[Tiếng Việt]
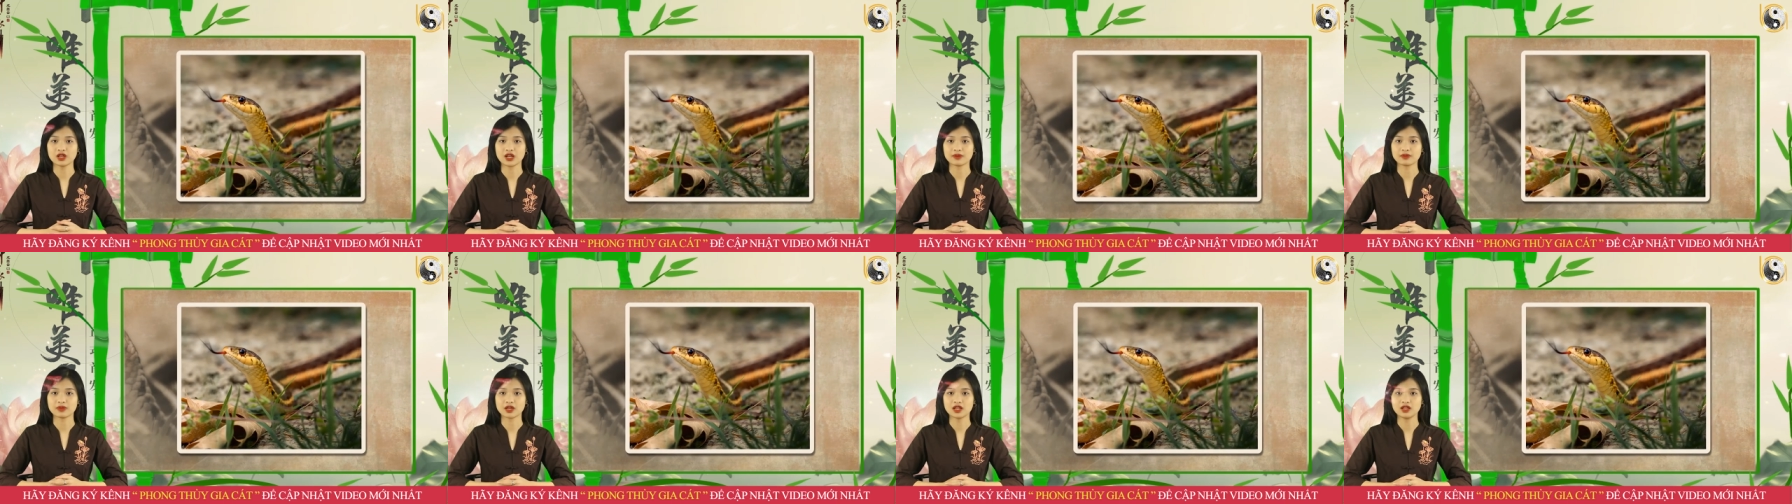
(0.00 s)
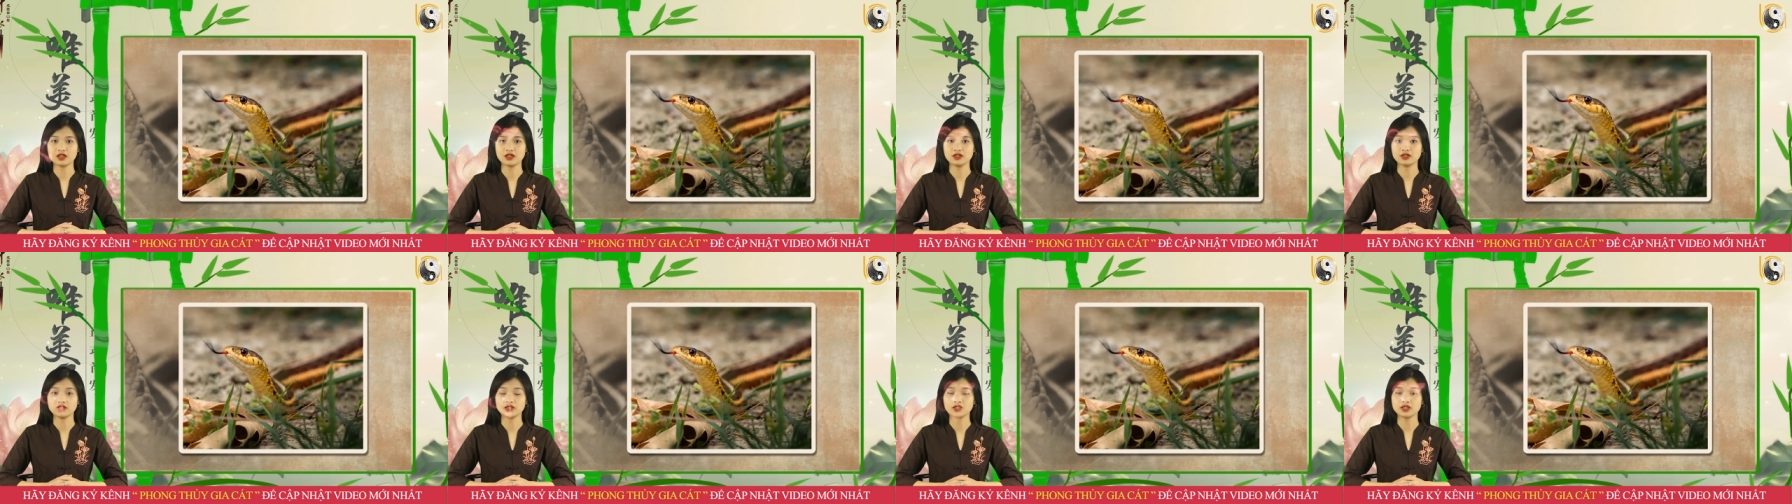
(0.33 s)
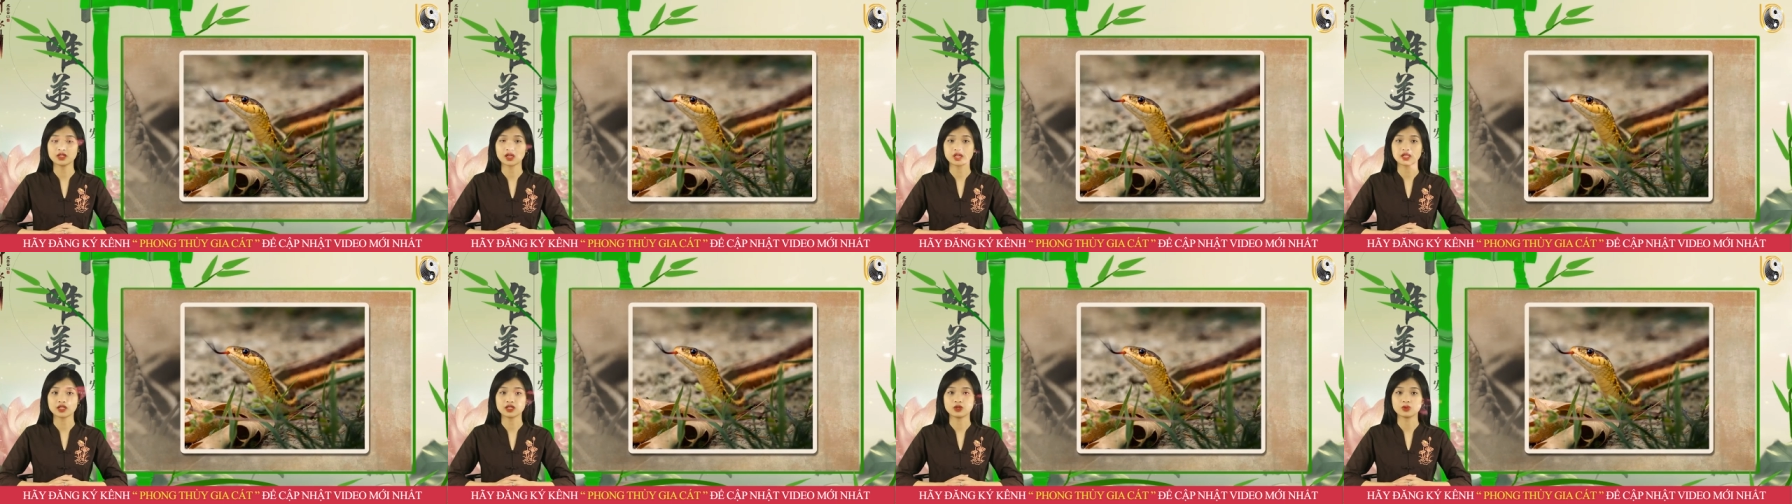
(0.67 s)
làm ăn lớn
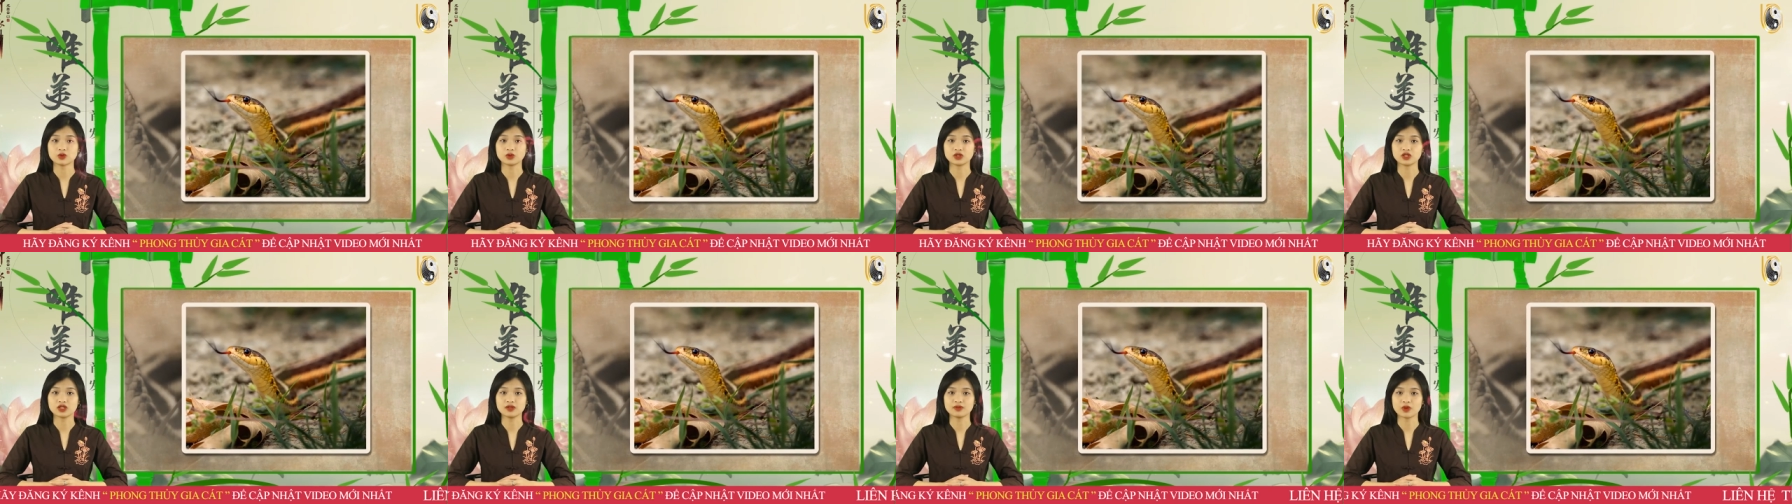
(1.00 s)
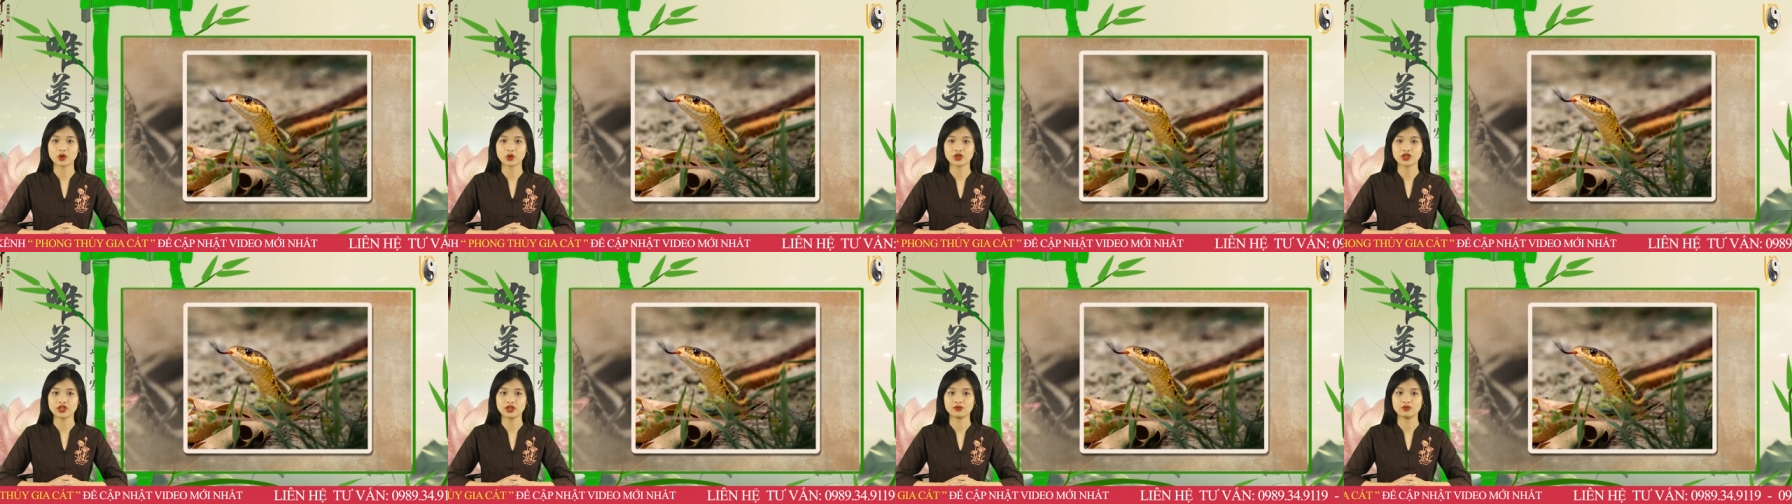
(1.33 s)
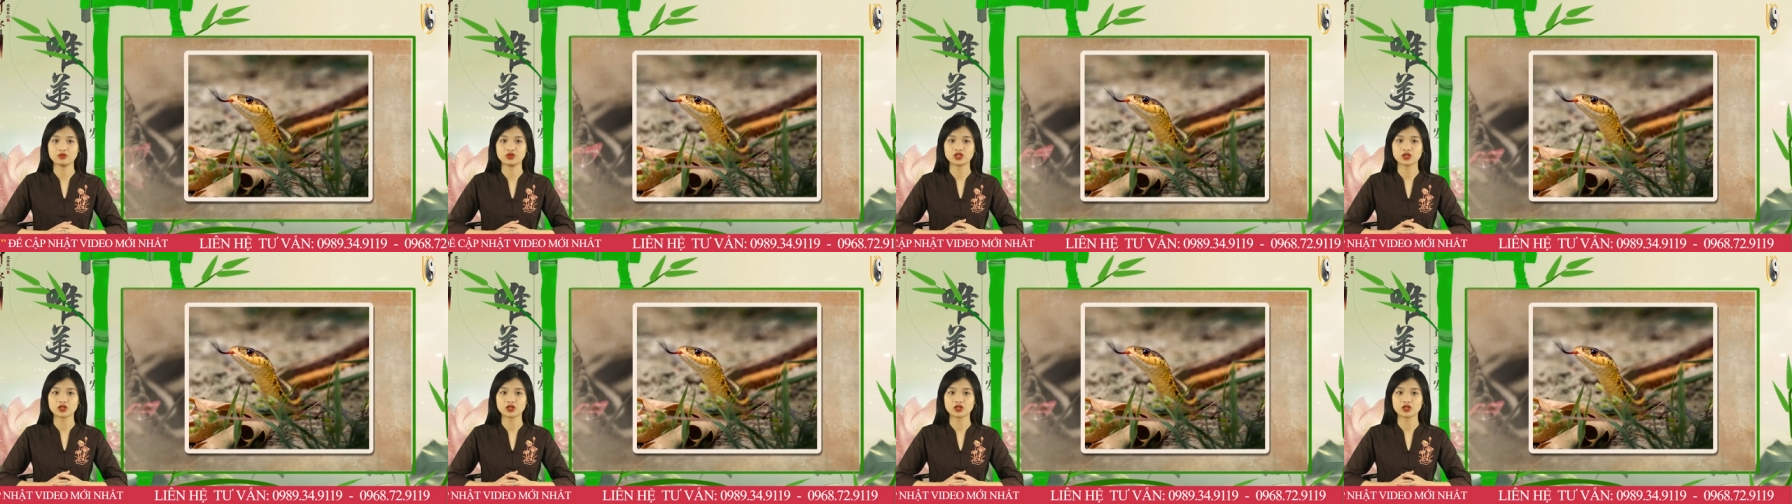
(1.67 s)
hay đầu tư mạo hiểm